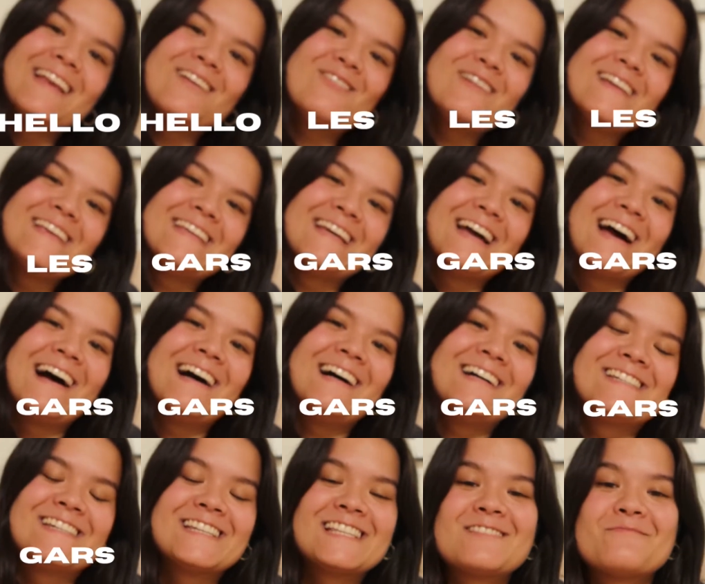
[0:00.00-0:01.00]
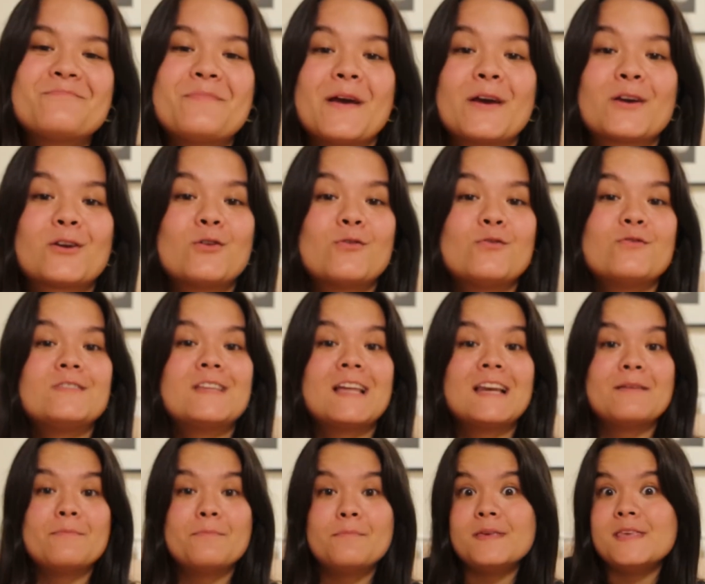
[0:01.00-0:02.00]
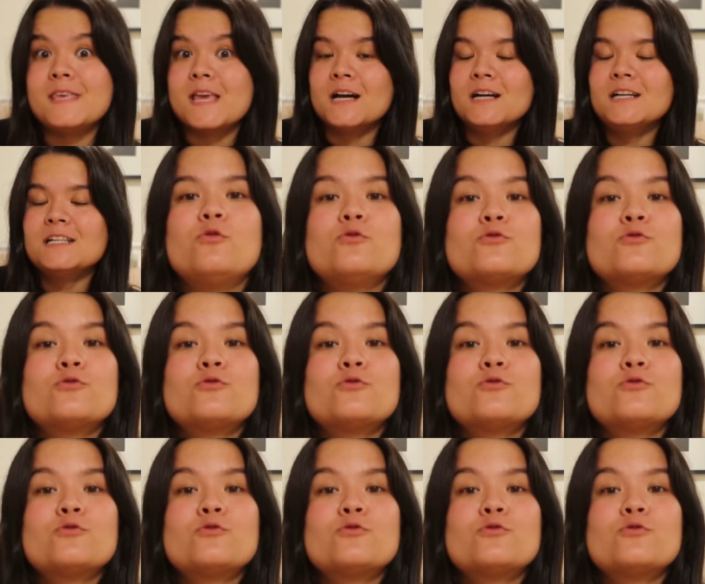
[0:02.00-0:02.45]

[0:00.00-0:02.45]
Hello les gars, j'espère que vous allez bien.